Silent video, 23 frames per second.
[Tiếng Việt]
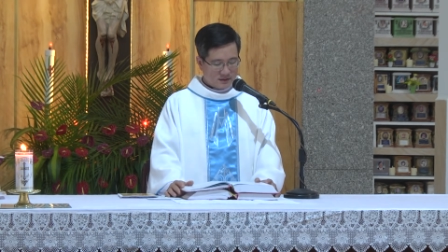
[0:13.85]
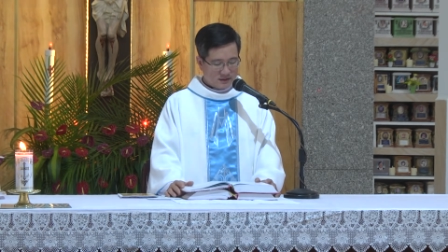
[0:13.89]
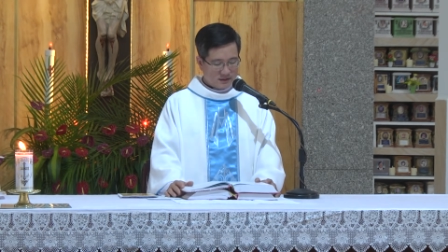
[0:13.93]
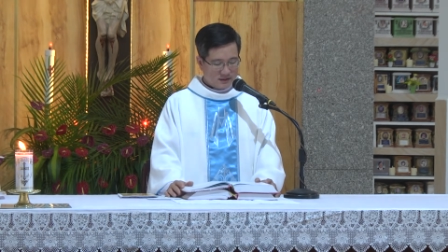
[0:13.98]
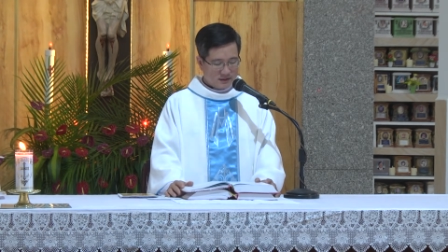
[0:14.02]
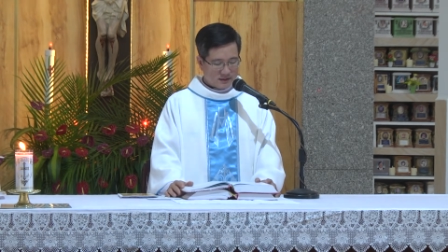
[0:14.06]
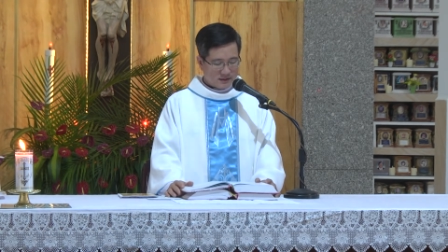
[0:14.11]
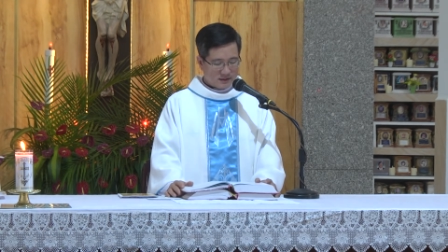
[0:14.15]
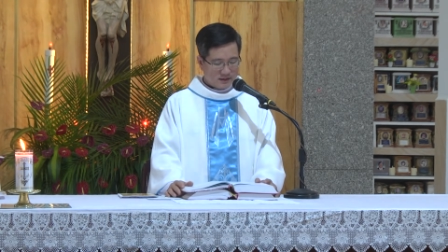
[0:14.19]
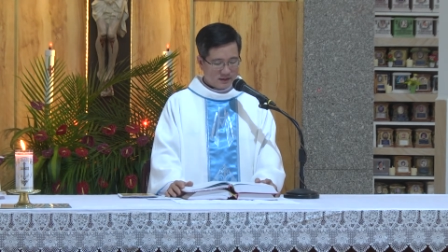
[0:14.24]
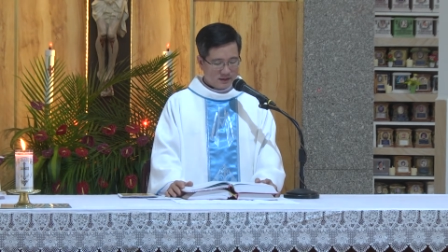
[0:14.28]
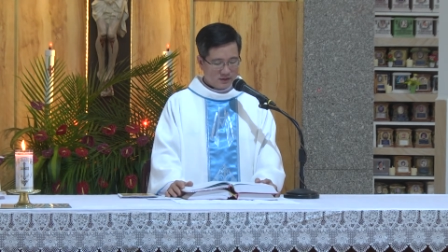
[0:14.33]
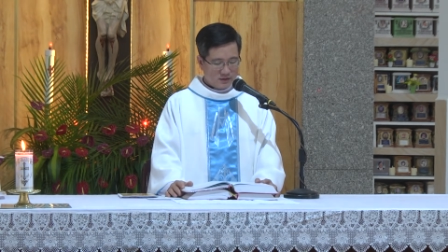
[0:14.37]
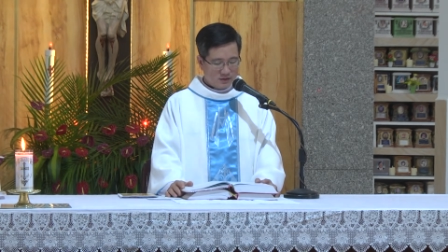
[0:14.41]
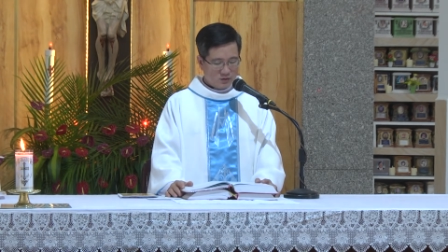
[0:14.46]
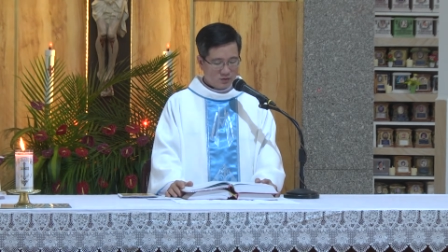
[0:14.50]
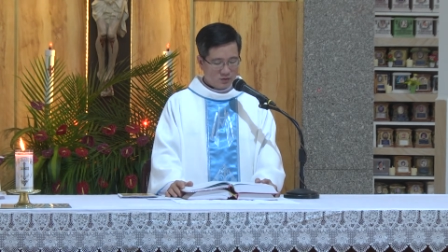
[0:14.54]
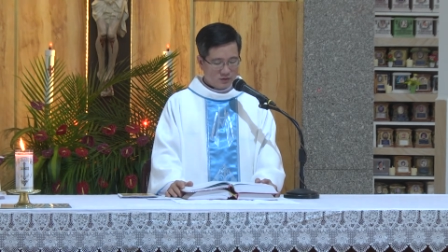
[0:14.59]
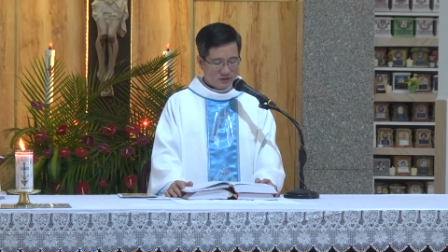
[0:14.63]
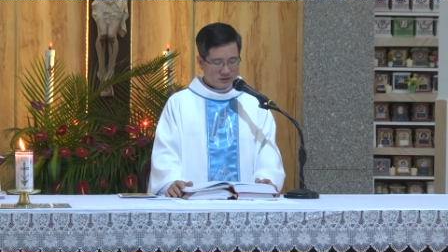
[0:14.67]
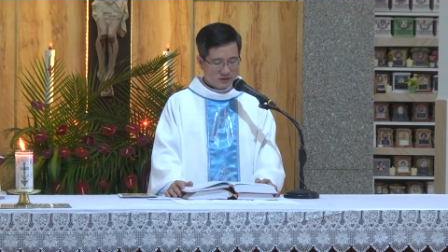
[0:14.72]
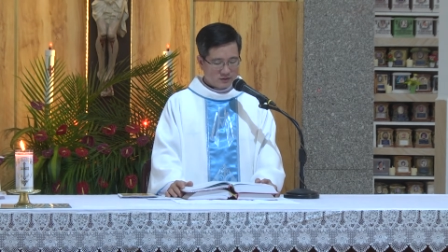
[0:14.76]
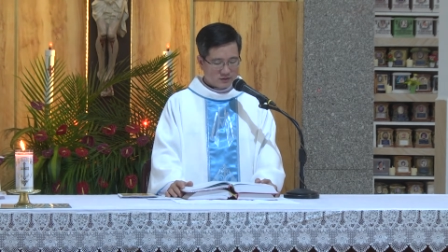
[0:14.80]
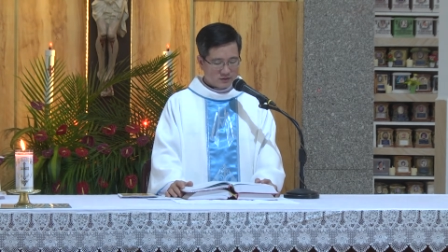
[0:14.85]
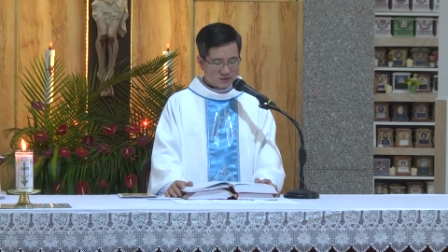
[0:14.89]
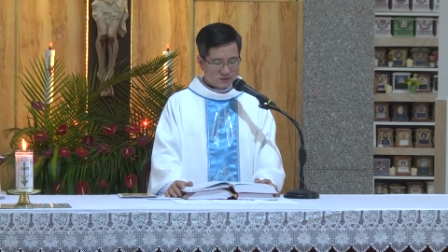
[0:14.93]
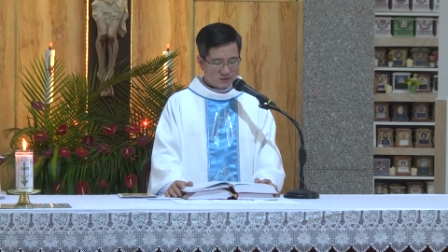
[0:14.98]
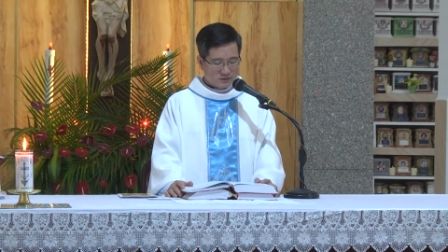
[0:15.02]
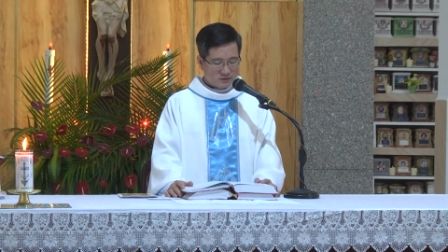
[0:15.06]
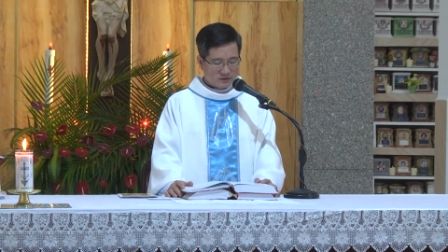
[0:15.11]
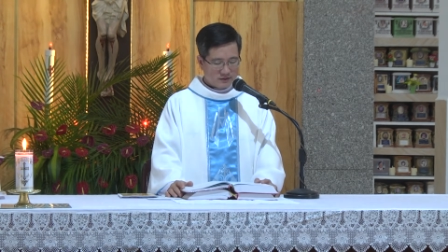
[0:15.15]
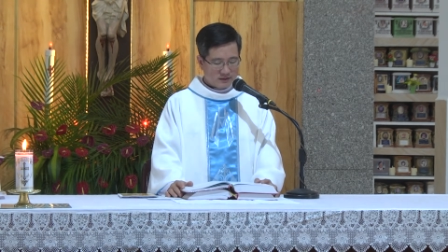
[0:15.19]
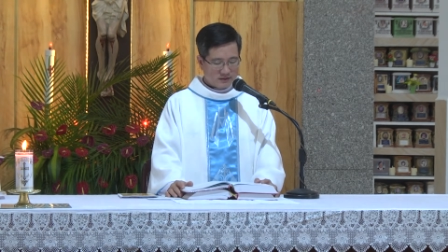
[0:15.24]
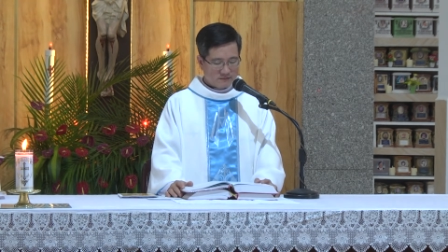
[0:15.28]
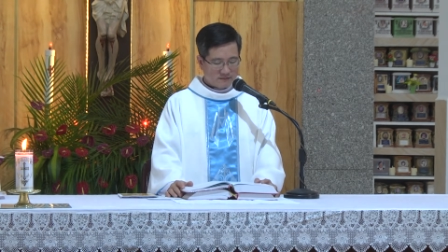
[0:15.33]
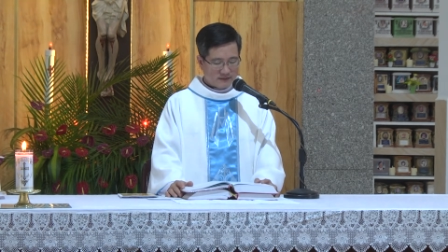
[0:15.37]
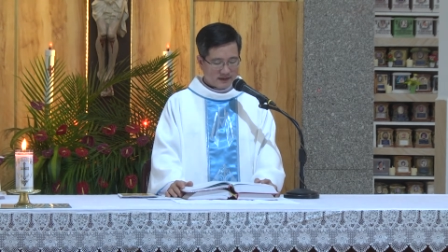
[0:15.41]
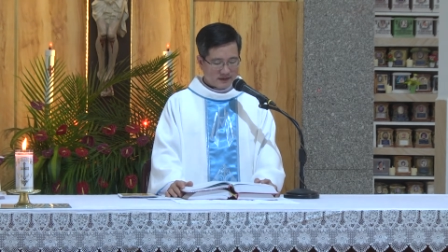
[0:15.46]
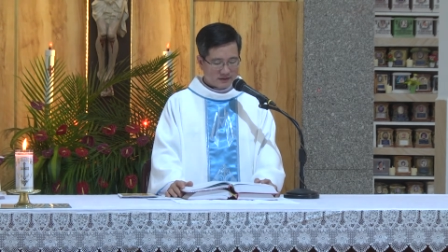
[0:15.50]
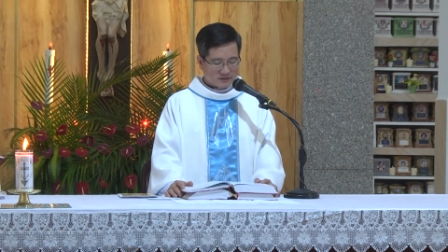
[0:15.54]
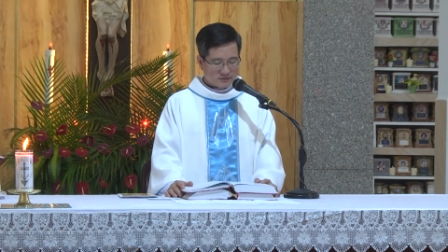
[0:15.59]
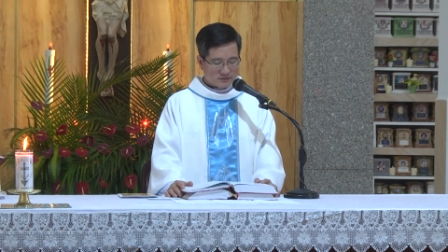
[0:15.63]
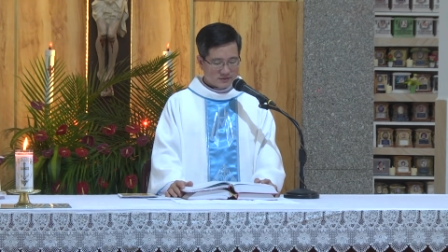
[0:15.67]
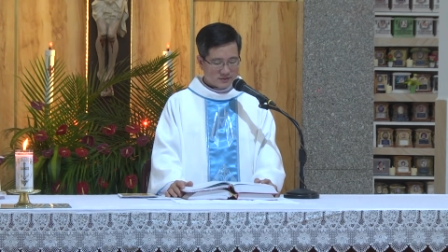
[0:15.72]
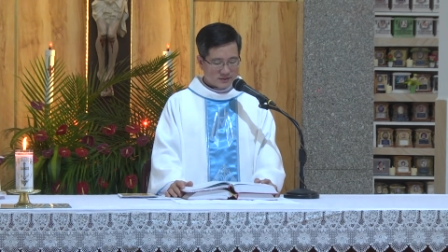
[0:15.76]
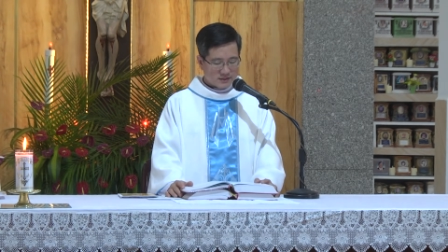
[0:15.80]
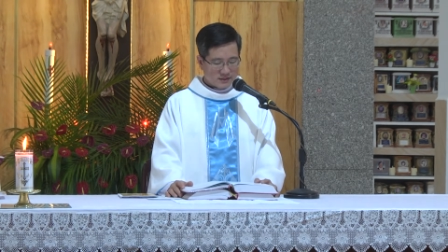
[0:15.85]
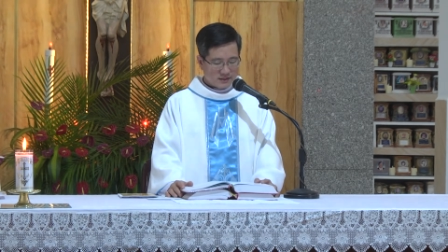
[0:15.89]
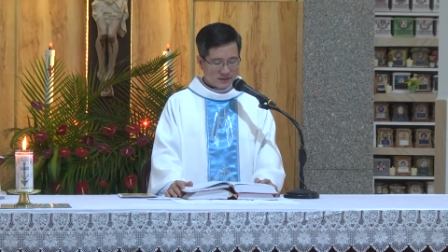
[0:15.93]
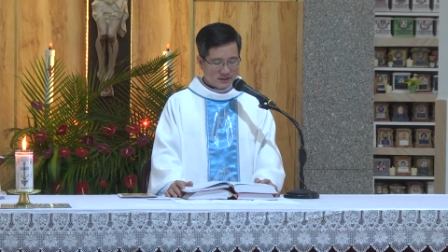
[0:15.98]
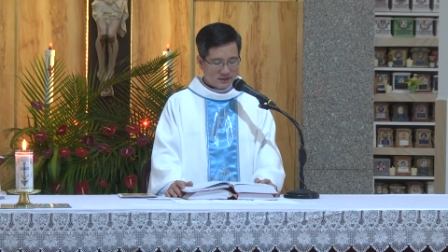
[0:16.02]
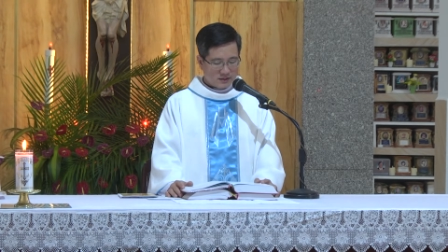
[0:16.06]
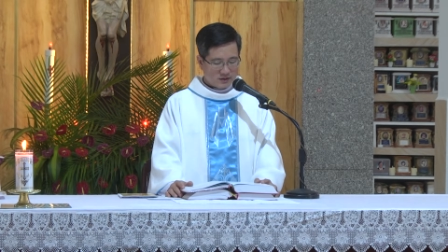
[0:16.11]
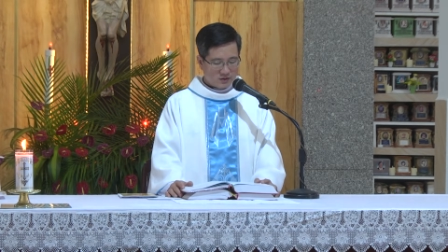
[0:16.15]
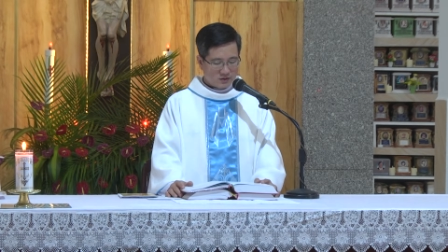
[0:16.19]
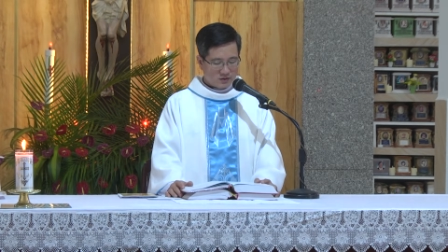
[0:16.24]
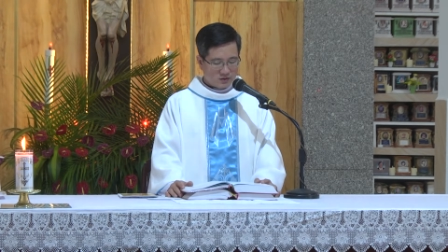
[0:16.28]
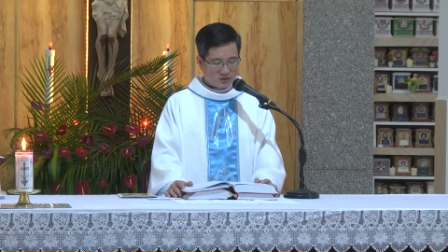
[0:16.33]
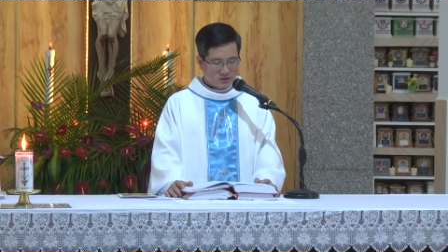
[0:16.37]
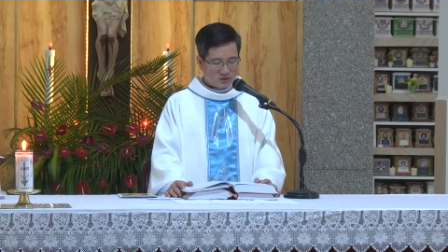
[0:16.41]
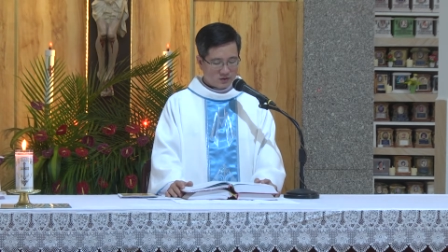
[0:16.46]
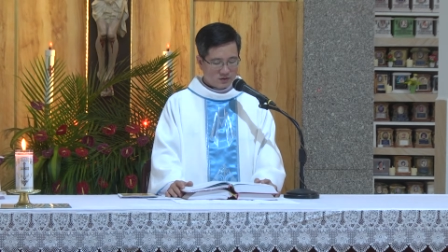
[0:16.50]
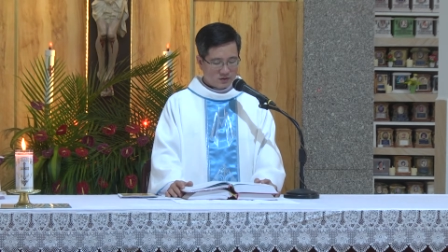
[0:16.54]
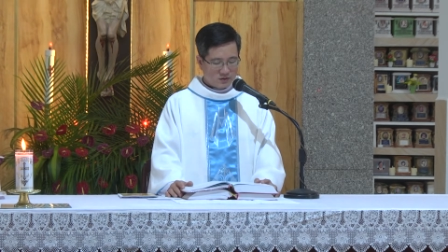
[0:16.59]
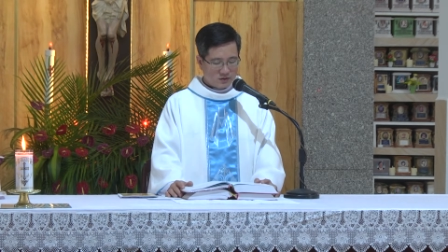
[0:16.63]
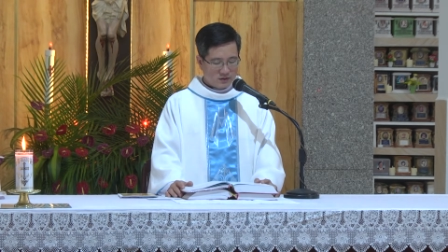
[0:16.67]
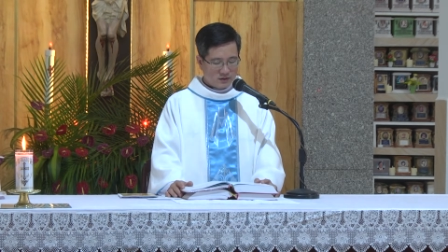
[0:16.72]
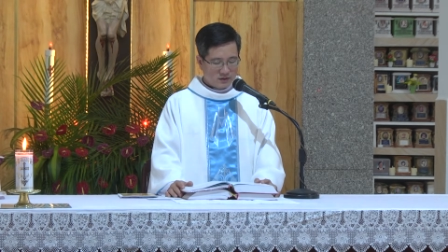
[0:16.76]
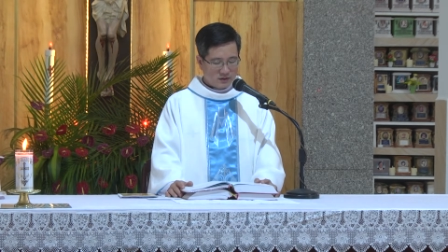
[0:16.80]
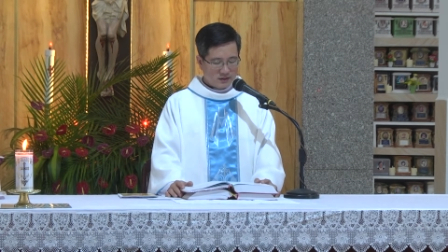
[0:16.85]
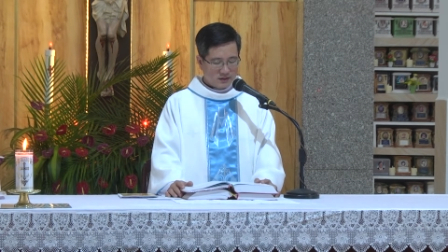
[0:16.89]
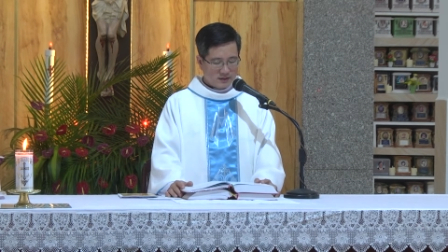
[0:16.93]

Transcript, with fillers: Khi ấy Chúa Giêsu đi vào Jericho,